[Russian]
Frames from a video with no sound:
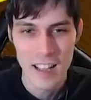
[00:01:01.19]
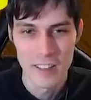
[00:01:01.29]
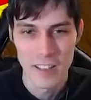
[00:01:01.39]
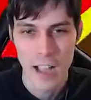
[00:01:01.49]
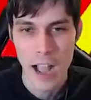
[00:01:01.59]
я
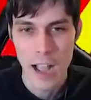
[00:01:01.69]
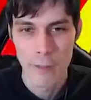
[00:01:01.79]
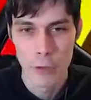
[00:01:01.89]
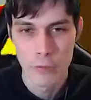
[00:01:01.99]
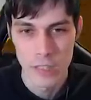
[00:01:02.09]
не... Нах...
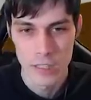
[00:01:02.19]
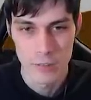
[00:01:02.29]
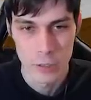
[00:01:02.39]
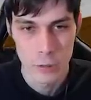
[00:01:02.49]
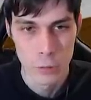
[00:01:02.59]
А, вот, вот
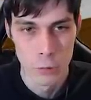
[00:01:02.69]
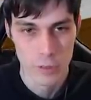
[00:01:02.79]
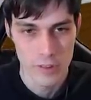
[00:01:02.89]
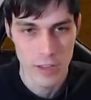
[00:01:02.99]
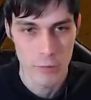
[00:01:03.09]
это вот
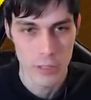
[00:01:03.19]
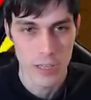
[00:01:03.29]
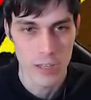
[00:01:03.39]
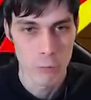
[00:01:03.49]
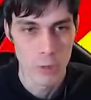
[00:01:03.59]
клоуна знаю, да,
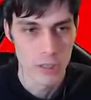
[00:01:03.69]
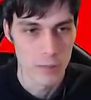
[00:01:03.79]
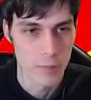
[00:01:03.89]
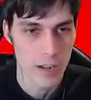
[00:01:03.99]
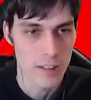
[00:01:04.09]

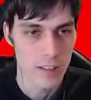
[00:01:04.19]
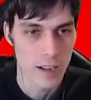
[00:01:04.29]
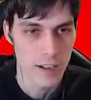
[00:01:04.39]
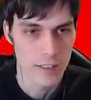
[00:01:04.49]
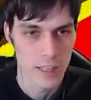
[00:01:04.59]
Еулитен. Я, где,
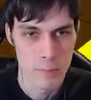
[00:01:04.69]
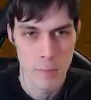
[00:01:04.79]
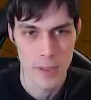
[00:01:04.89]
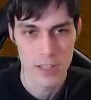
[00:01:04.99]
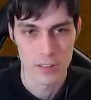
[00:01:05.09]
я когда-то
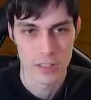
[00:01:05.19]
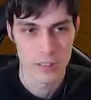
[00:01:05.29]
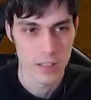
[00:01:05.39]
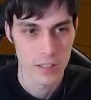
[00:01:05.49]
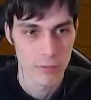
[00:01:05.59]
попадал на
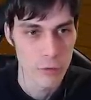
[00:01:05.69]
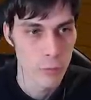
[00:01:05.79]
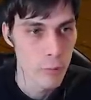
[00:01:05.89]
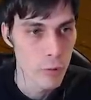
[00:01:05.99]
этот канал. Все,